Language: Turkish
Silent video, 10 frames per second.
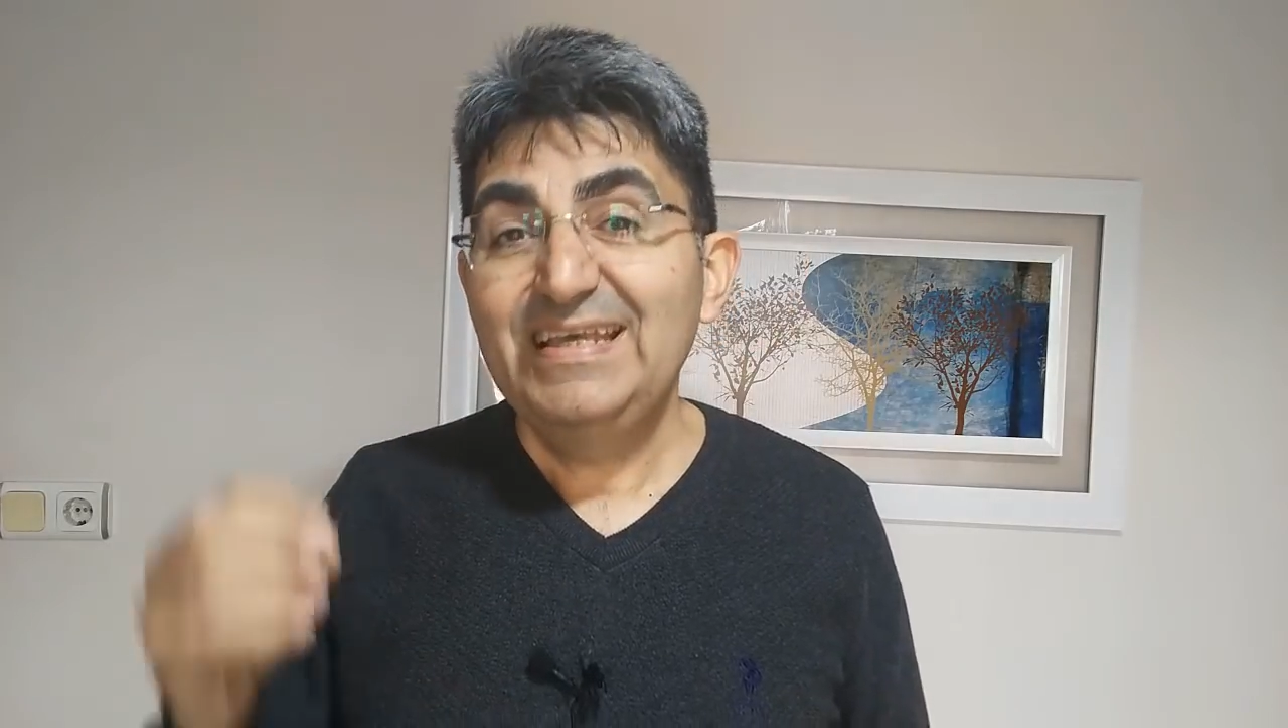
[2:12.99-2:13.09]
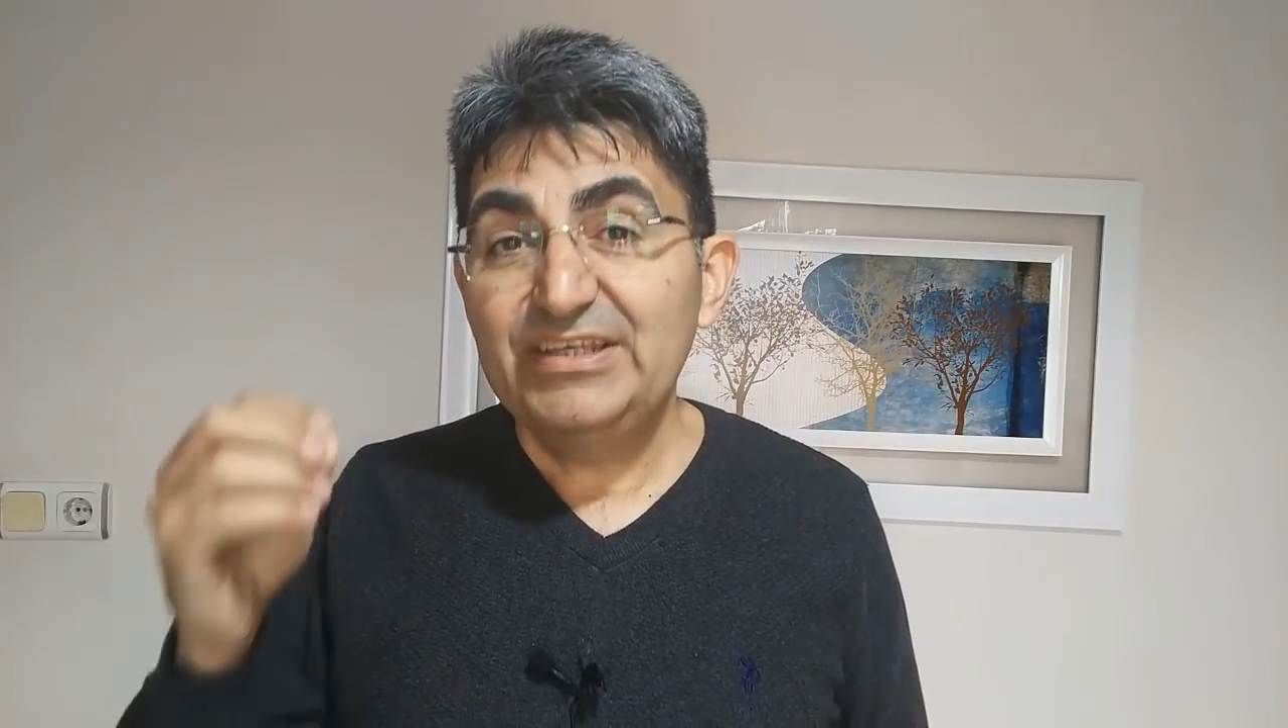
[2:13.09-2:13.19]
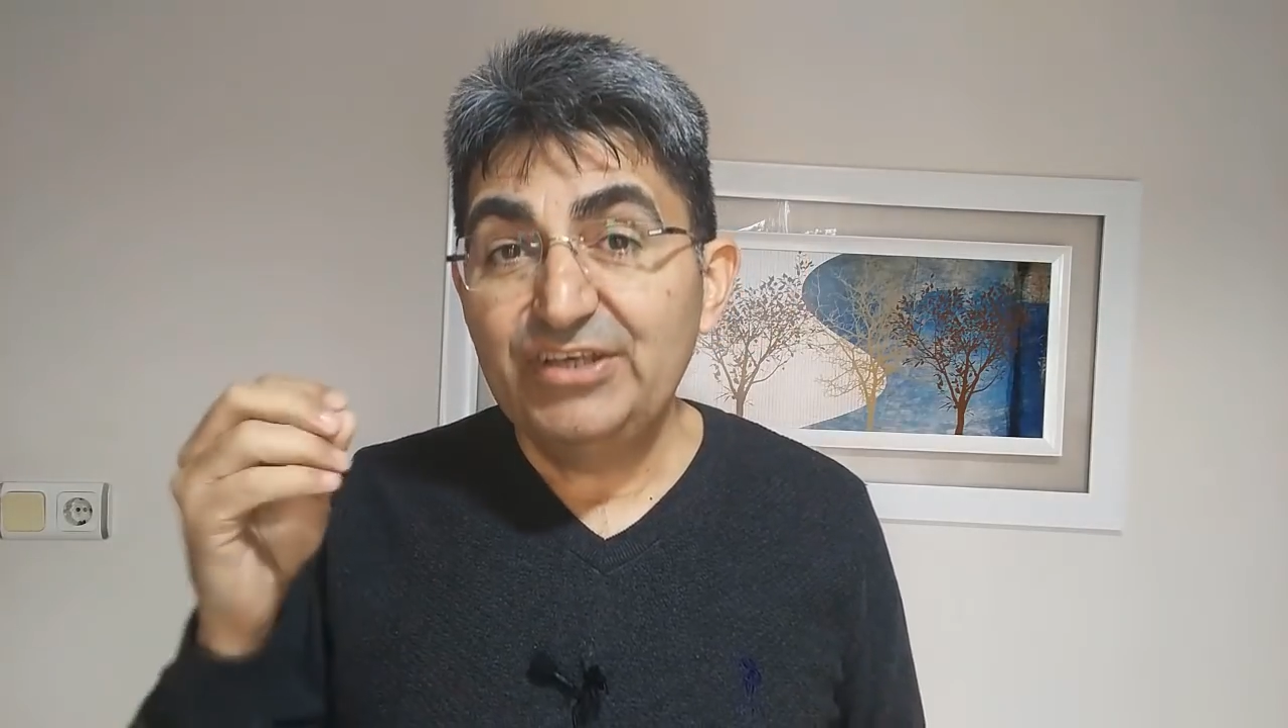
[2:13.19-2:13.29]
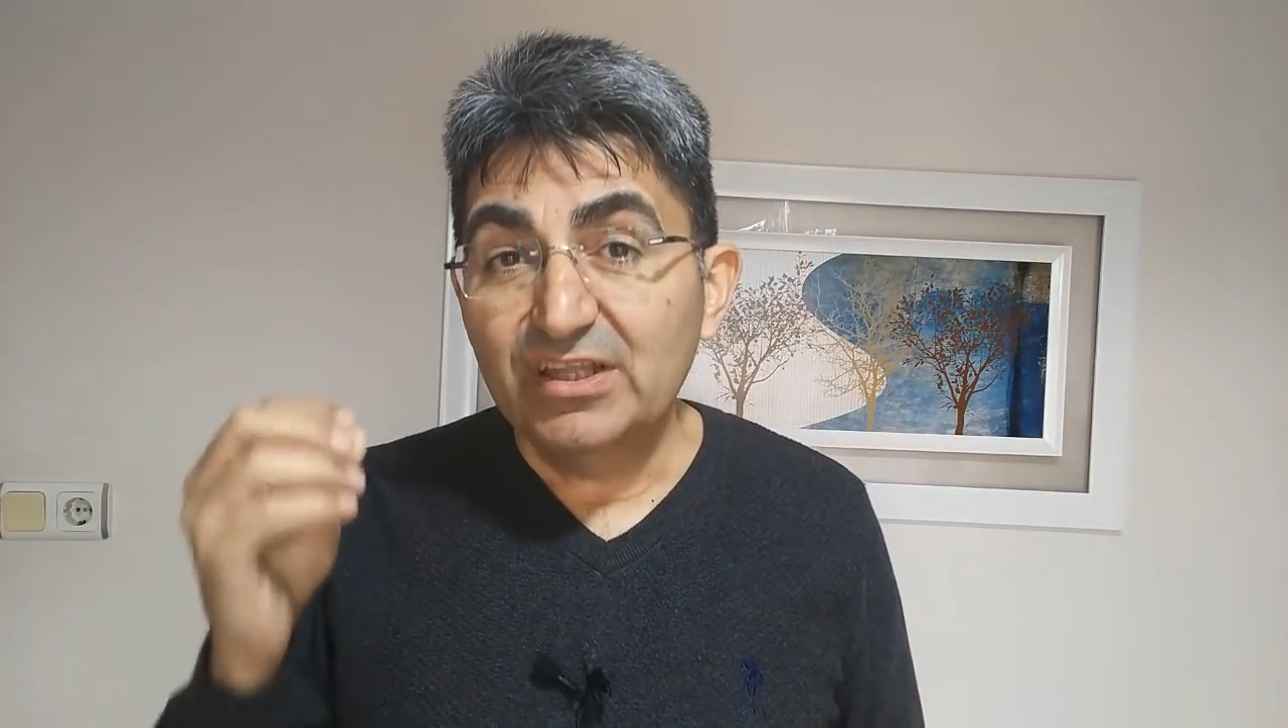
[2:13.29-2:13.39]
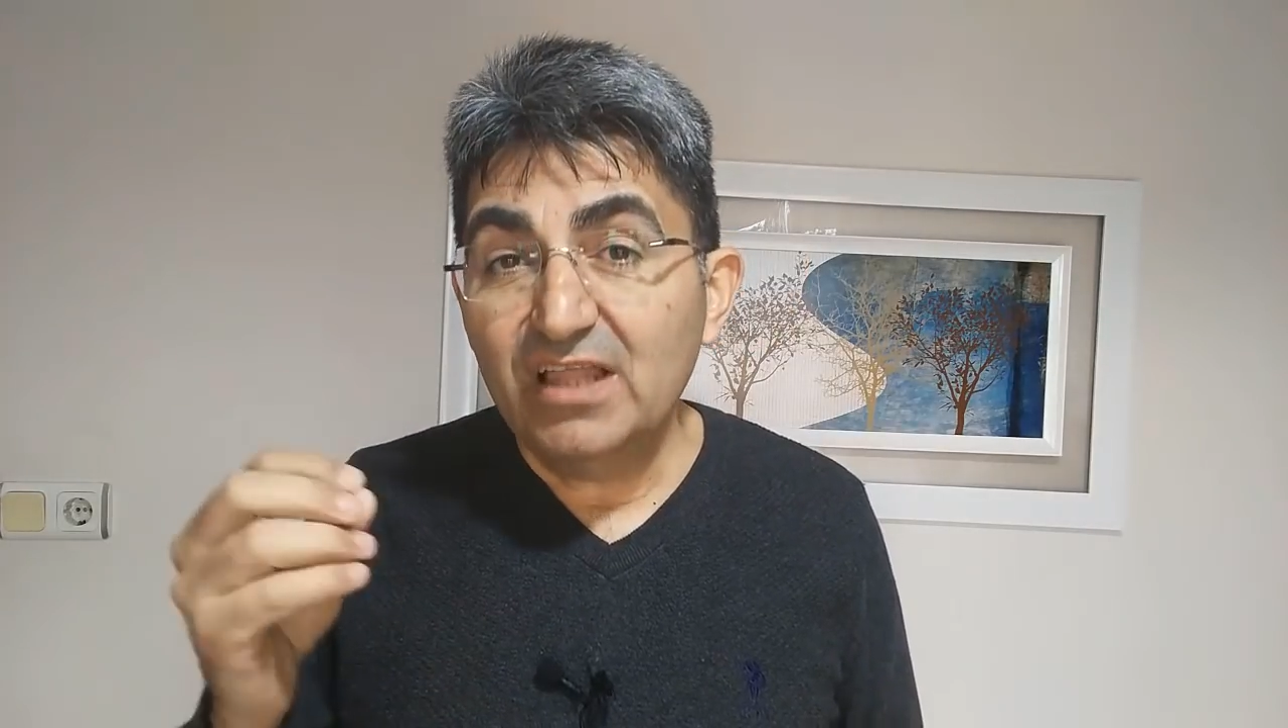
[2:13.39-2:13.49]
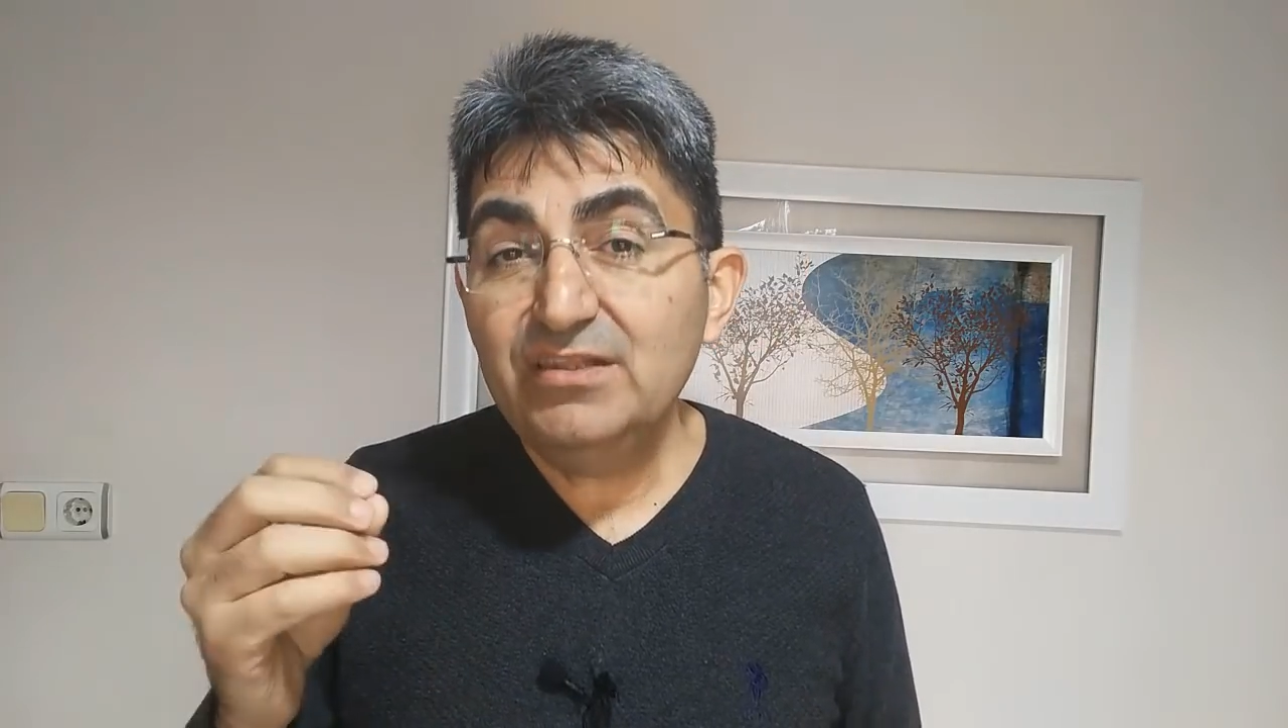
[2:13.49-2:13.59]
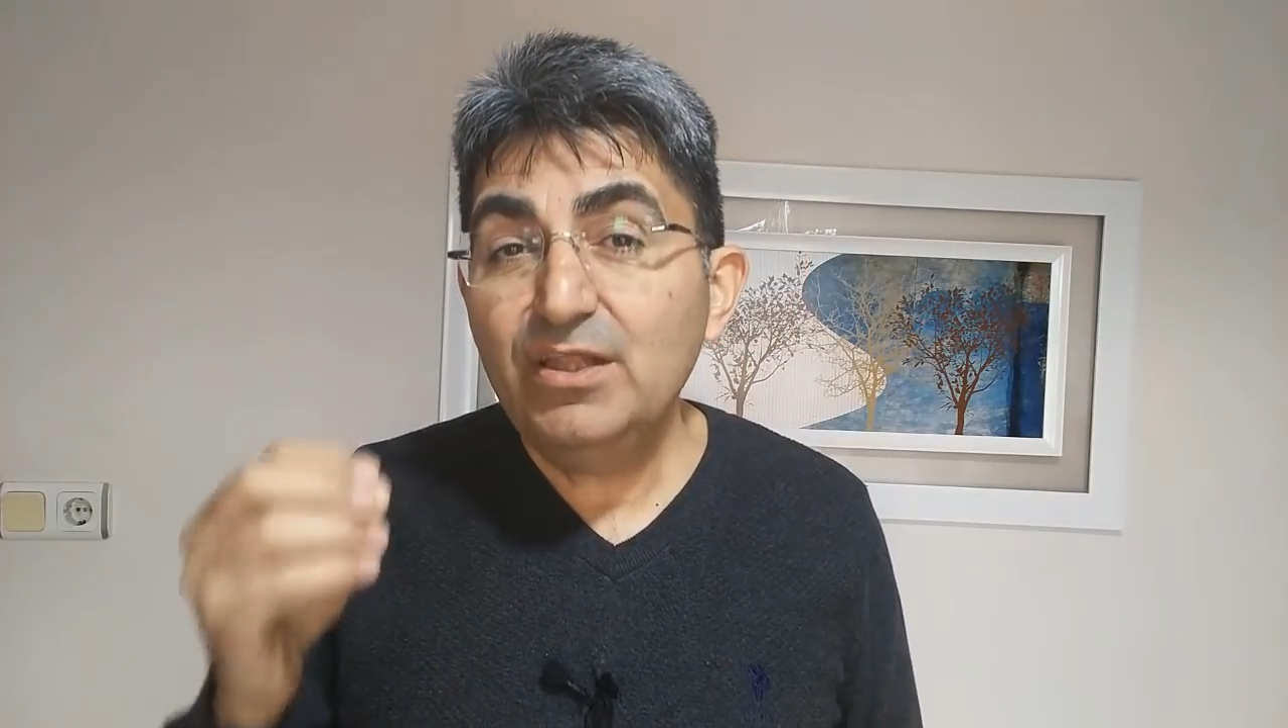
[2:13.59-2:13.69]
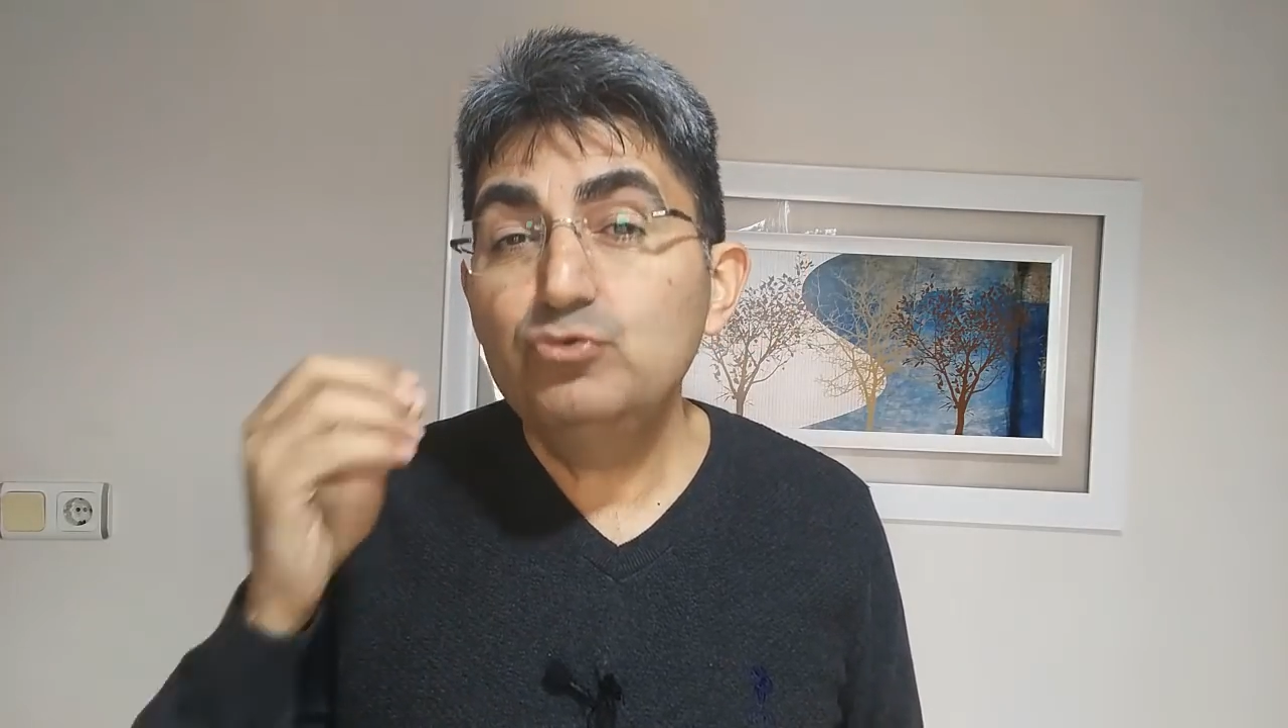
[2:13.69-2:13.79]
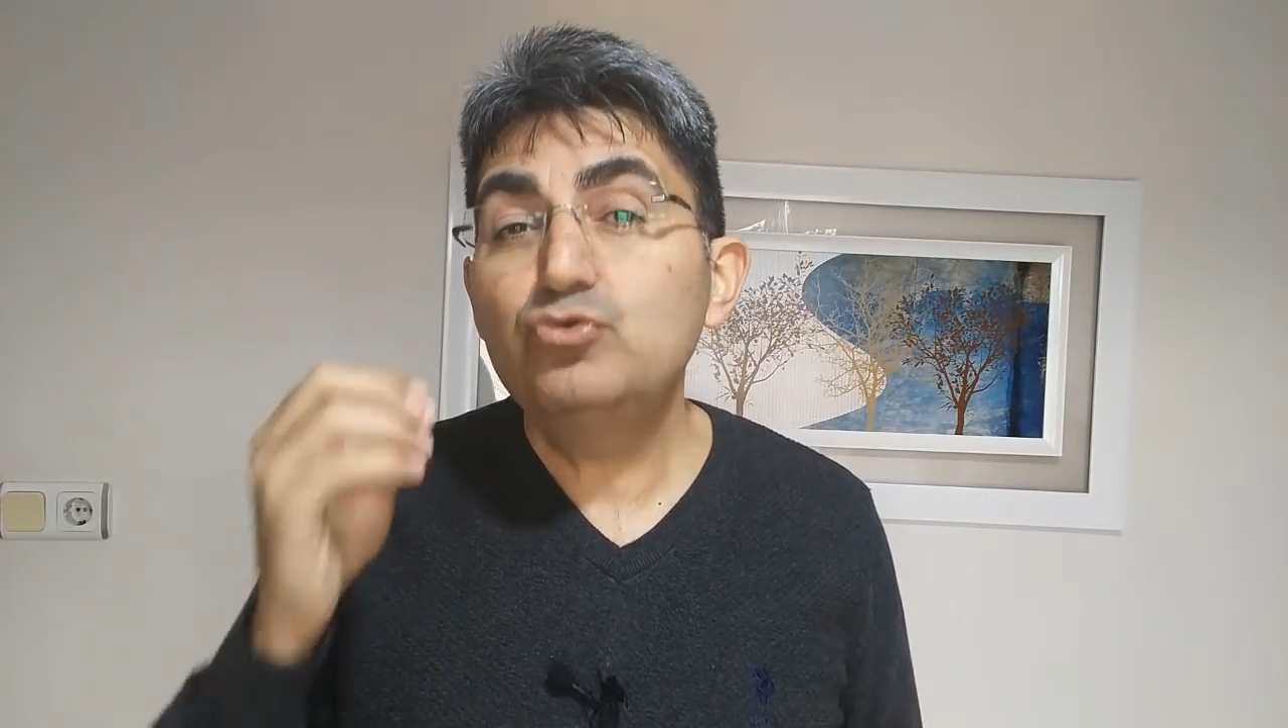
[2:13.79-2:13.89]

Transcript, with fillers: Yalanla